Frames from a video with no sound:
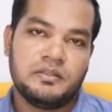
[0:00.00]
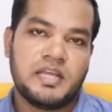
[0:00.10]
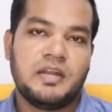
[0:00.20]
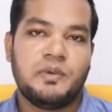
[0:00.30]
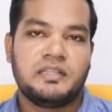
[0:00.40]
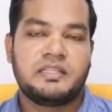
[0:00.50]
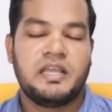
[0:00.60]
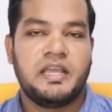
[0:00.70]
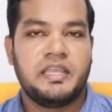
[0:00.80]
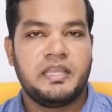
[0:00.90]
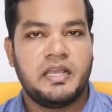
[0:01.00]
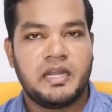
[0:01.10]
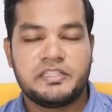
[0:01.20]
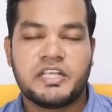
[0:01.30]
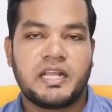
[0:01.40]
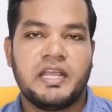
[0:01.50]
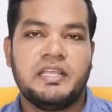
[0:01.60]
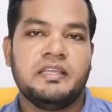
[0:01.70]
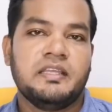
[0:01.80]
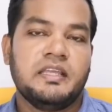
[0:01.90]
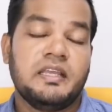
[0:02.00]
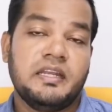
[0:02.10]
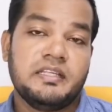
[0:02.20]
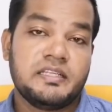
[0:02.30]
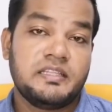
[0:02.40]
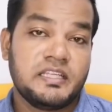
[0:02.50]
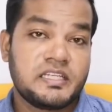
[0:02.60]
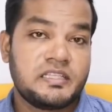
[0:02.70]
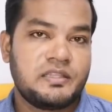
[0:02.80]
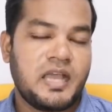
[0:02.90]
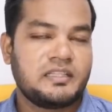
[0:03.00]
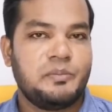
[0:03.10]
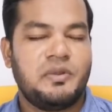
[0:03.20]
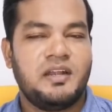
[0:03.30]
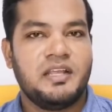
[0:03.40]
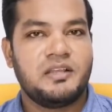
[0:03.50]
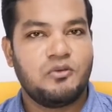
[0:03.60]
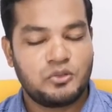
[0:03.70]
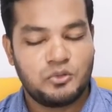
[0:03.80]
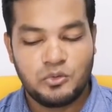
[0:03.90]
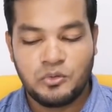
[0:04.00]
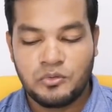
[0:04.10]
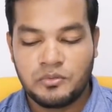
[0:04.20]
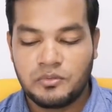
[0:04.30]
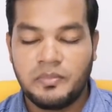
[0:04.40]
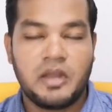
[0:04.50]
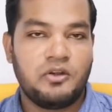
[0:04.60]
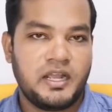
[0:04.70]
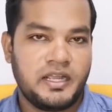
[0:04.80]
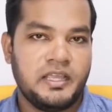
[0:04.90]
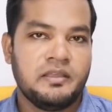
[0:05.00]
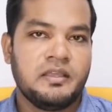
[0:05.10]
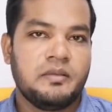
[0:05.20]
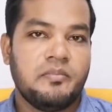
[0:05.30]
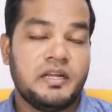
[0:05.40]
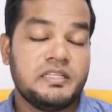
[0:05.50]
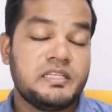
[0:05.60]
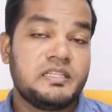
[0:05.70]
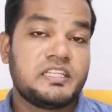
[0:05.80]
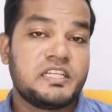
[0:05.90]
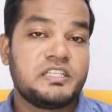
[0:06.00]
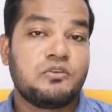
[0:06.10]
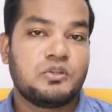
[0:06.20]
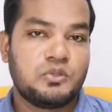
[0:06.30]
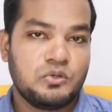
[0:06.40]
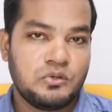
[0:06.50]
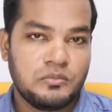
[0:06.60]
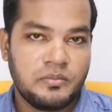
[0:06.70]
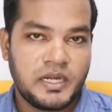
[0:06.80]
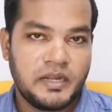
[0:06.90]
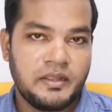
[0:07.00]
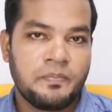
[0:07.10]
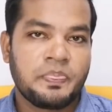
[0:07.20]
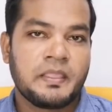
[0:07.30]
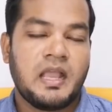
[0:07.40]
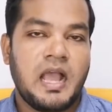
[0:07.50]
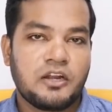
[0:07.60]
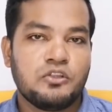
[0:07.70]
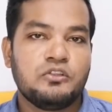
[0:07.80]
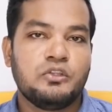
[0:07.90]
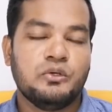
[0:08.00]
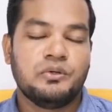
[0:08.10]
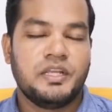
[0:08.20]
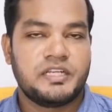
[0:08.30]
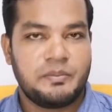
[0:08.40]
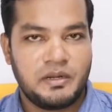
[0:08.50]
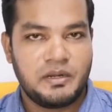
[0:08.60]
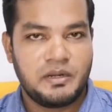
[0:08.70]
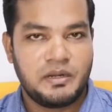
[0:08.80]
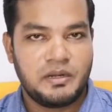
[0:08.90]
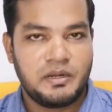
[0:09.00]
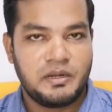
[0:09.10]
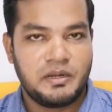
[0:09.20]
ডাল ভাত খাই আর যা খাই নিজের দেশে থাকতে পারলে কত ভালো লাগে বা নিজের দেশে যে কত মানে আনন্দ এটা আমরা বুঝতে পারি